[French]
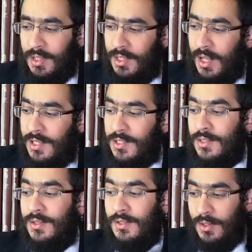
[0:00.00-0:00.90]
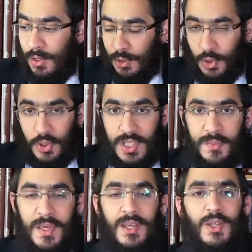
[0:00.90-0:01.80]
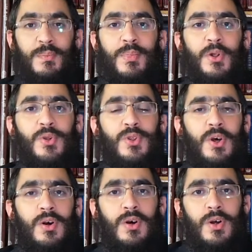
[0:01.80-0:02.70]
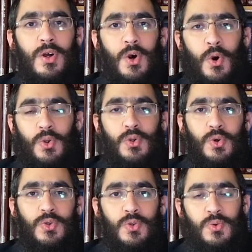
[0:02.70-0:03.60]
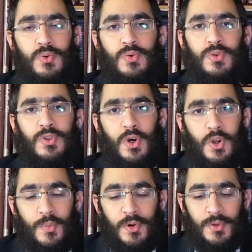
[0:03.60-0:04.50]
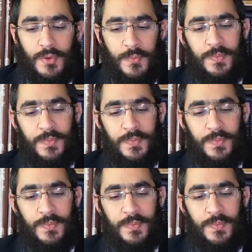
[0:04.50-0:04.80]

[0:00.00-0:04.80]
qui laisse, entre guillemets, une bonne odeur autour de nous dans le monde.